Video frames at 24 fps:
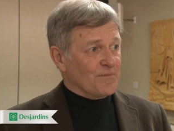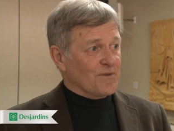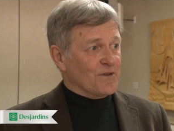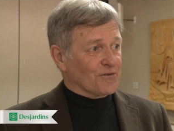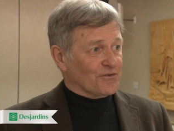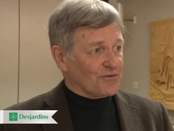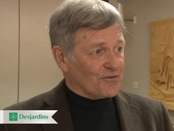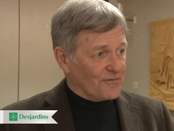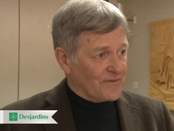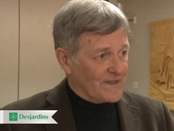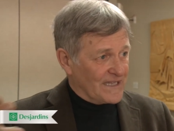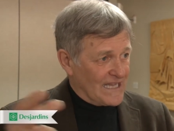puis ont
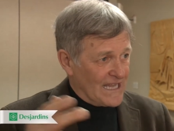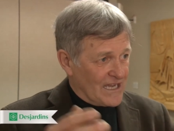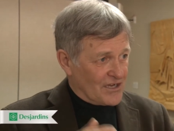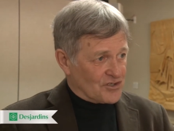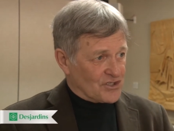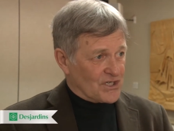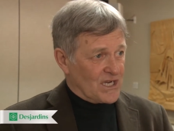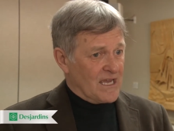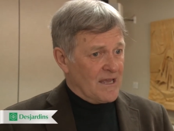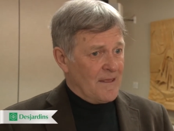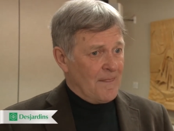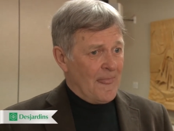trouvé de
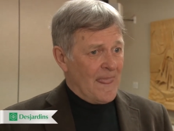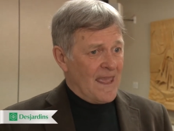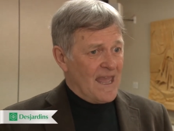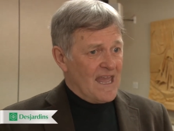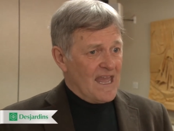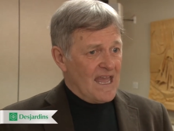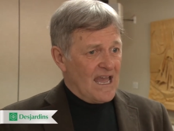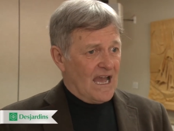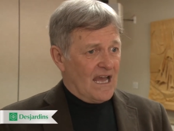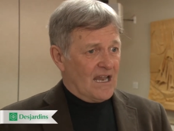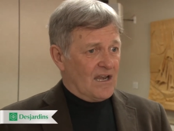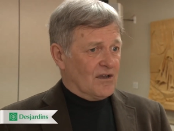l'argent.
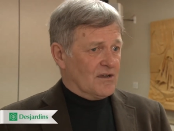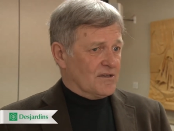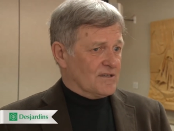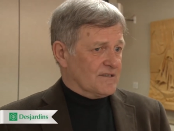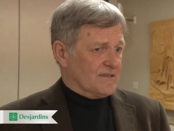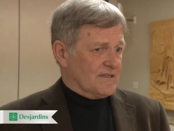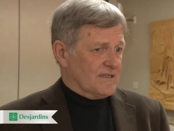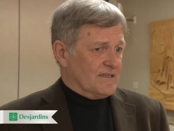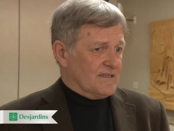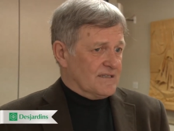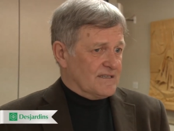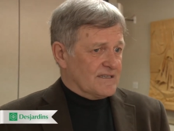Alors,
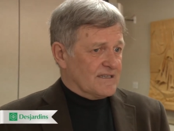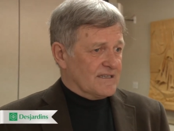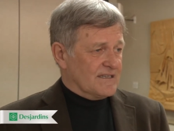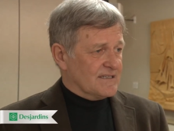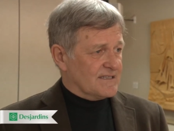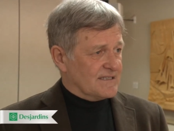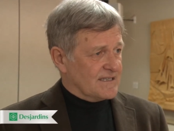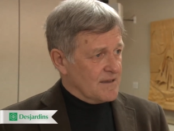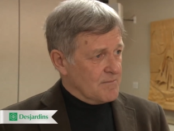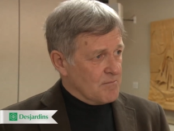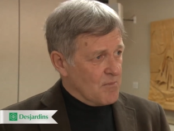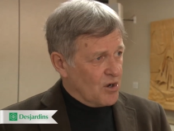
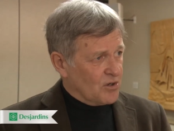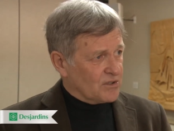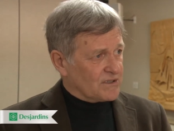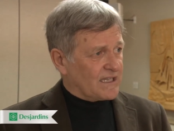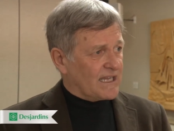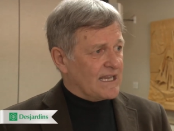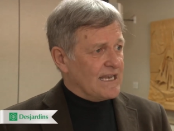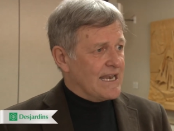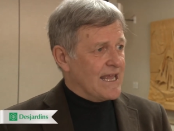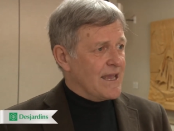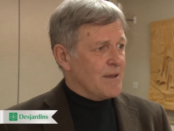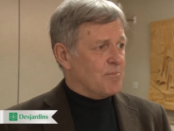c'est
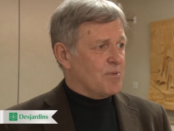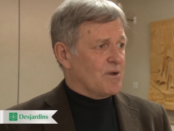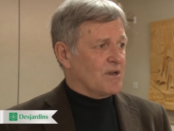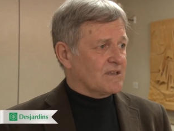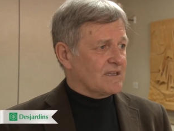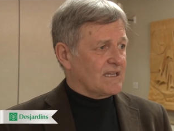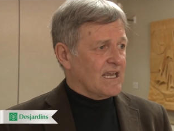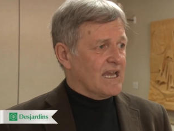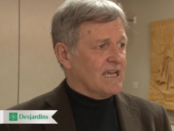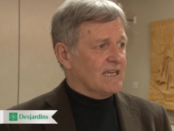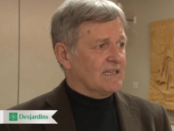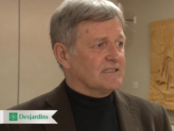montrer
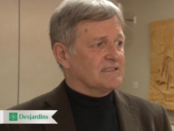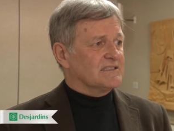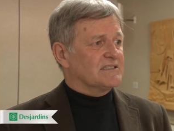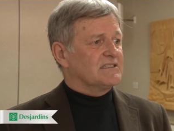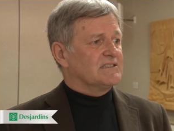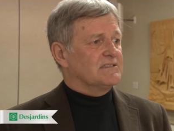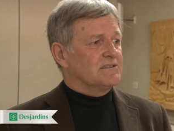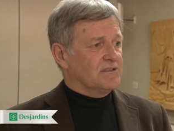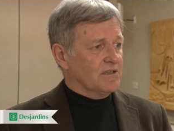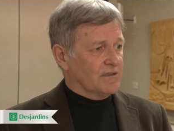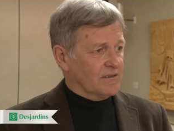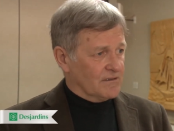
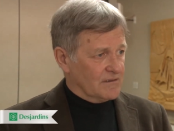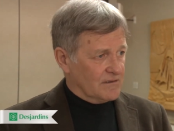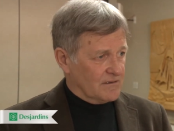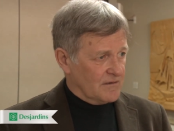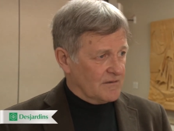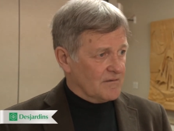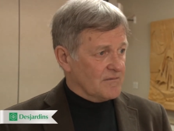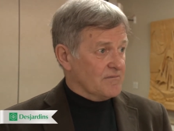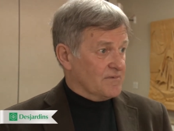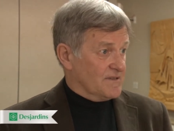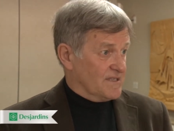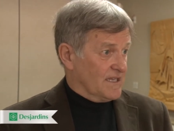l'importance de...
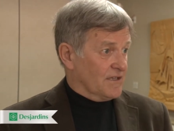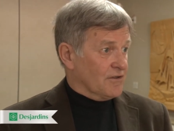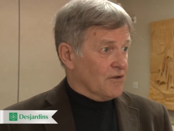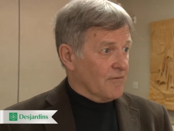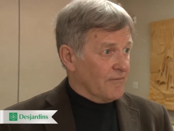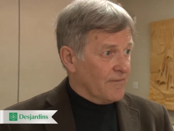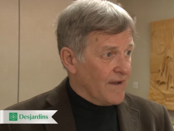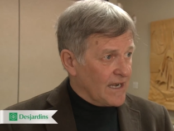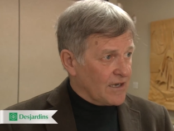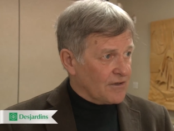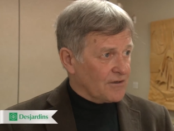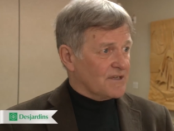c'est de
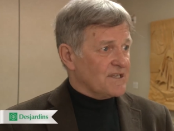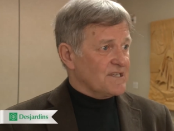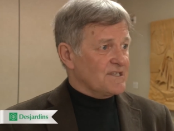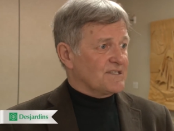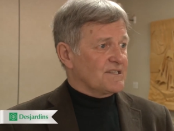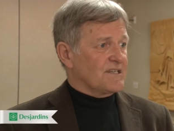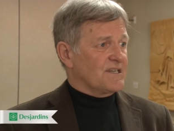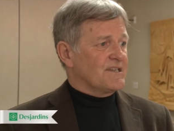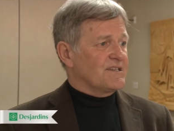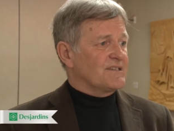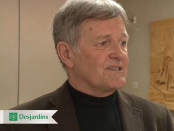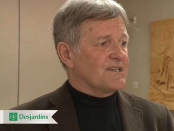
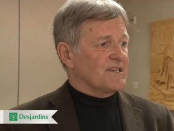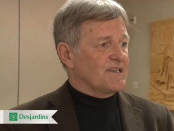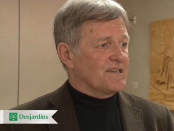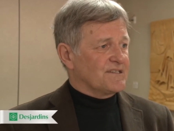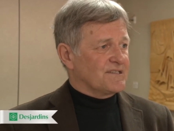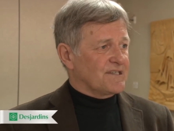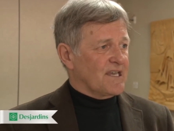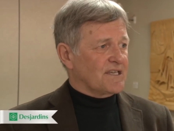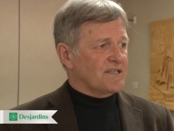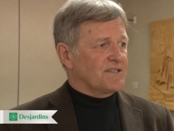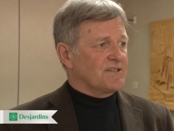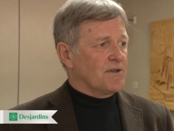valoriser
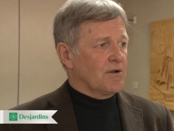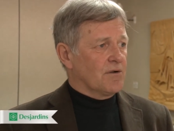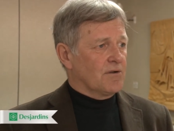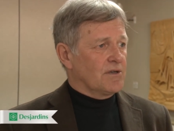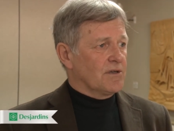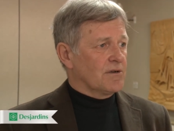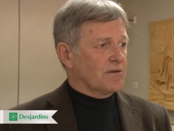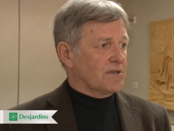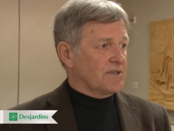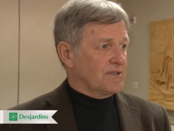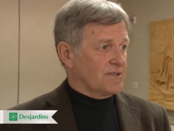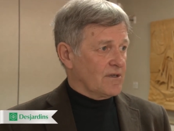ces
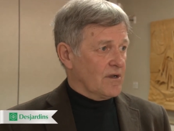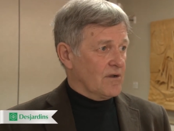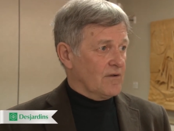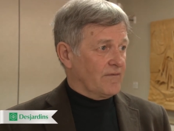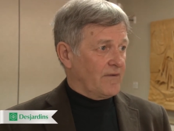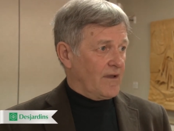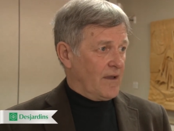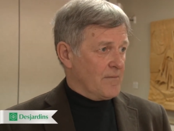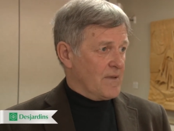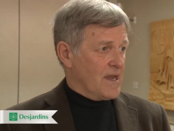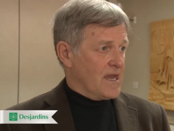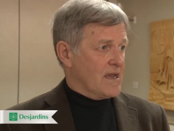actions-là qui sont
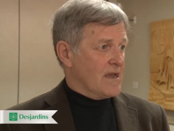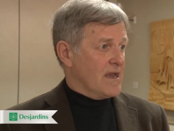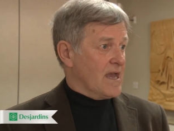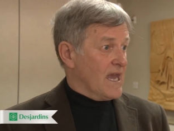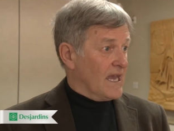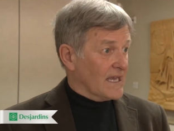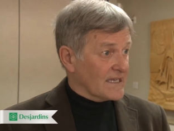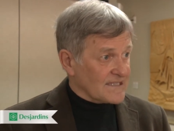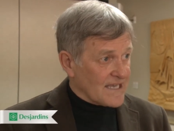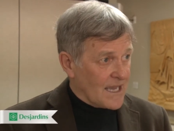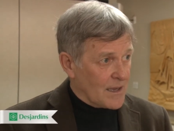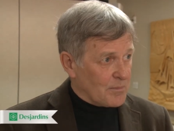vraiment
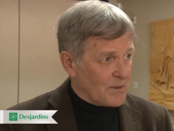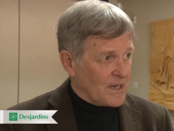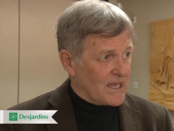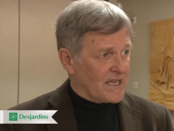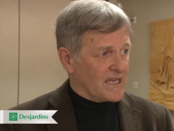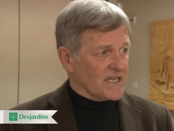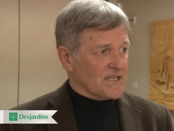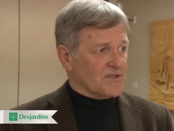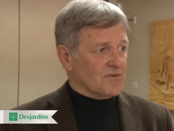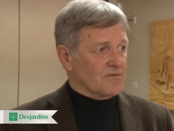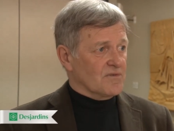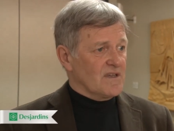
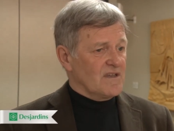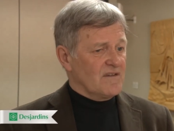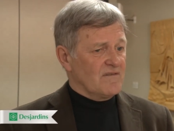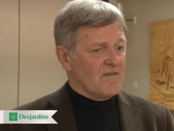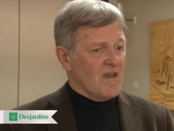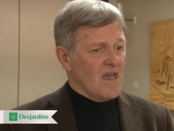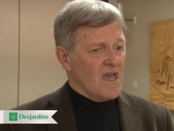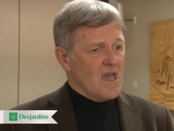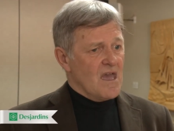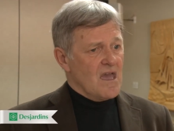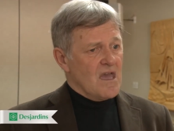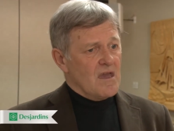exemplaires à suivre,
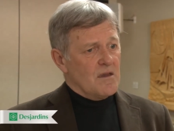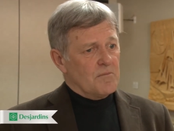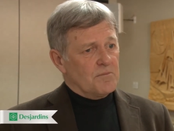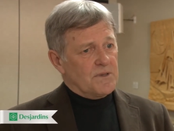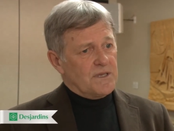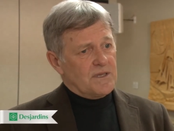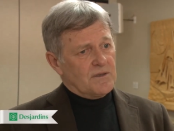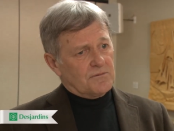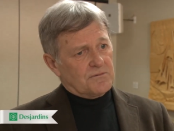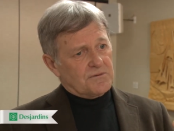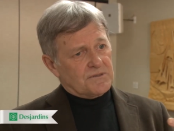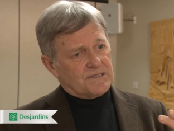
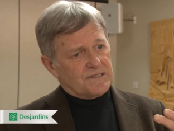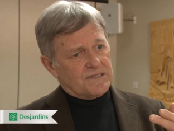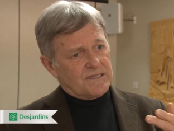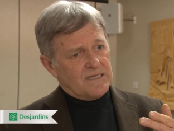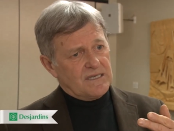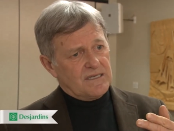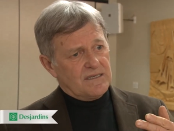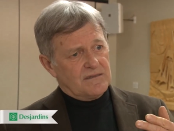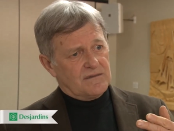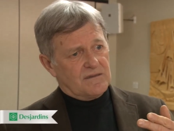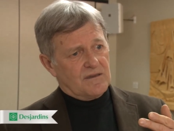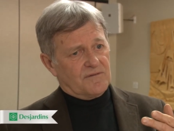puis
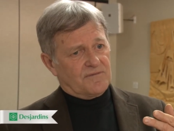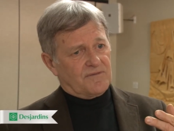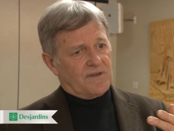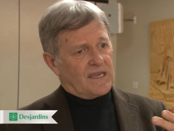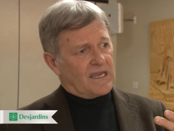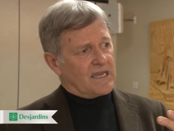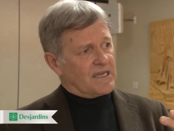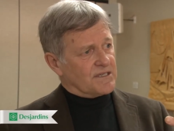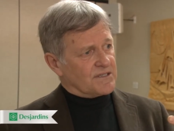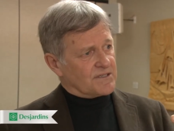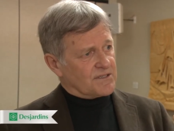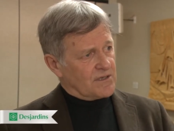aussi de
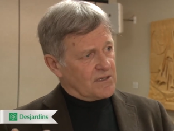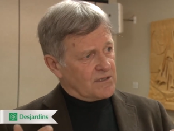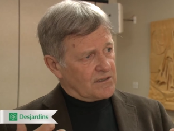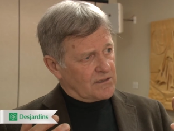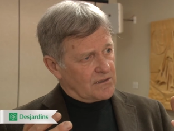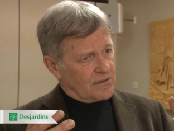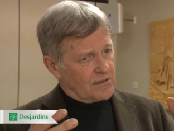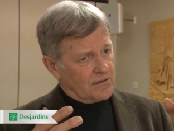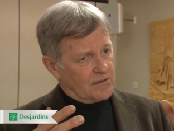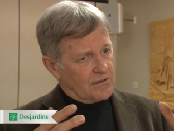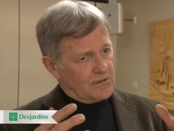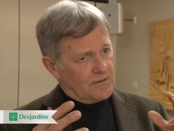faire en sorte
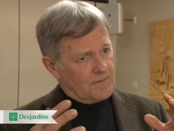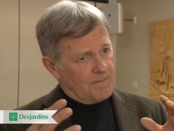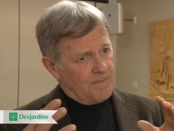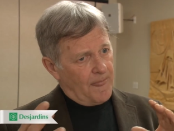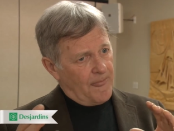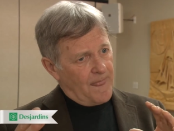de